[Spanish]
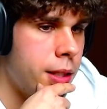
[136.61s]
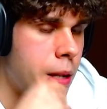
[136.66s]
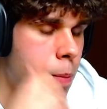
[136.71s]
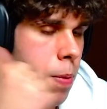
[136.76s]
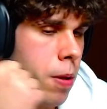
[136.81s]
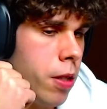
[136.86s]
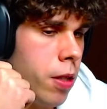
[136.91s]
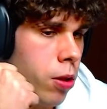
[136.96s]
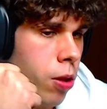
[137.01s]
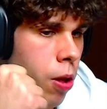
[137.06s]

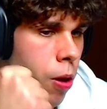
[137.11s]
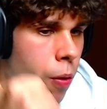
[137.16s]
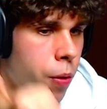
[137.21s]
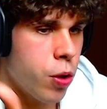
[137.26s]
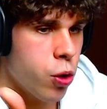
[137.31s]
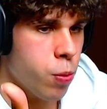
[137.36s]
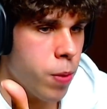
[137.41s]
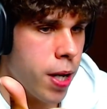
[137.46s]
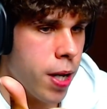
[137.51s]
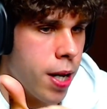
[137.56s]
Dependiendo de
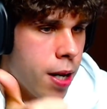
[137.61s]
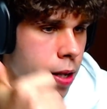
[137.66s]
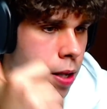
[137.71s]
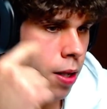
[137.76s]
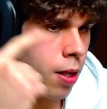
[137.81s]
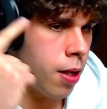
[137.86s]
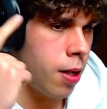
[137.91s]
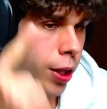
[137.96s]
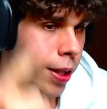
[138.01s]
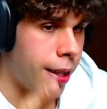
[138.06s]
dónde os
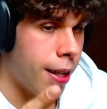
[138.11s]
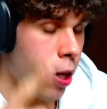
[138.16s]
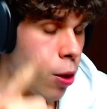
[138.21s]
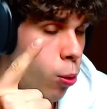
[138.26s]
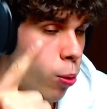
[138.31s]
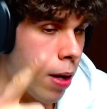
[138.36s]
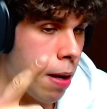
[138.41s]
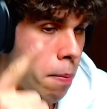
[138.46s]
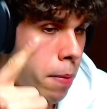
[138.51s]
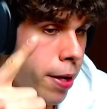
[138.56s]
vean, que
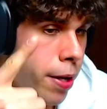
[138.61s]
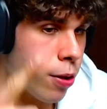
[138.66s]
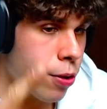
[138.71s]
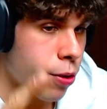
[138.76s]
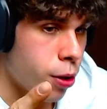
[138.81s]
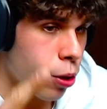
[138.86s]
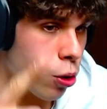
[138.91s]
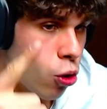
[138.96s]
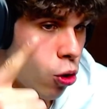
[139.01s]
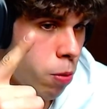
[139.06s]
dura
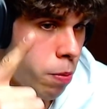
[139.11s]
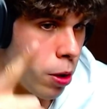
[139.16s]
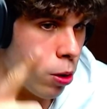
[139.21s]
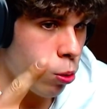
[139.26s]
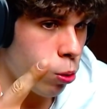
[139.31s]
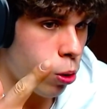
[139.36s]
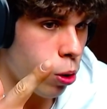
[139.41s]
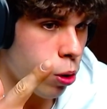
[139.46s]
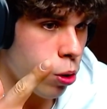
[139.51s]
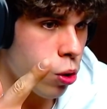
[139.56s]
menos de 8
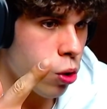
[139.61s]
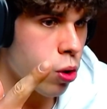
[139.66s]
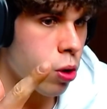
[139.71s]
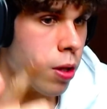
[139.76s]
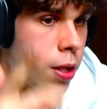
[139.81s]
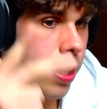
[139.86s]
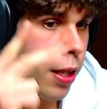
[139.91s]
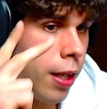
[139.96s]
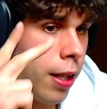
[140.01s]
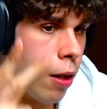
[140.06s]
minutos
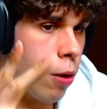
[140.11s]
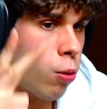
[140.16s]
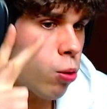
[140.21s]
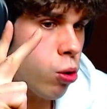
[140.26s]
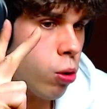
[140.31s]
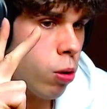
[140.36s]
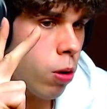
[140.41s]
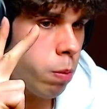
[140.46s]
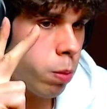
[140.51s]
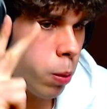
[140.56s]
y que
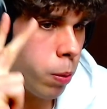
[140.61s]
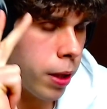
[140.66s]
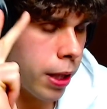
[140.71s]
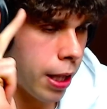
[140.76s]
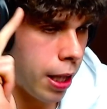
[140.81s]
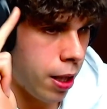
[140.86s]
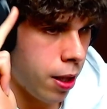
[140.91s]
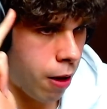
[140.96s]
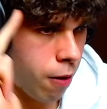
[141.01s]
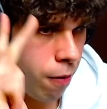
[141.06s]
justo lo
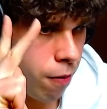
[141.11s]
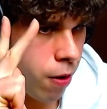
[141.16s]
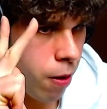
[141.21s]
publiqué en